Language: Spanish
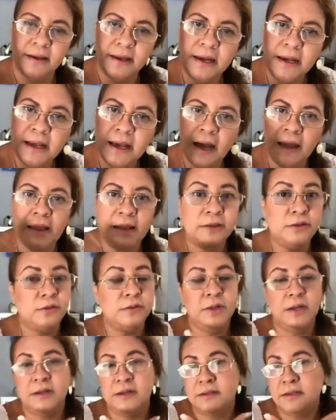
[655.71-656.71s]
delicada y tú
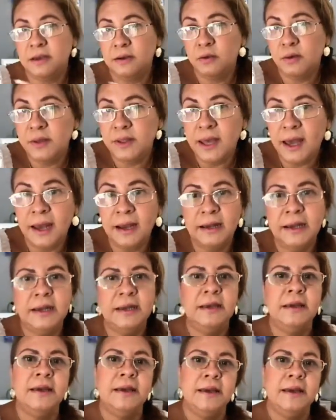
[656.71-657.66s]
tienes que cuidarle,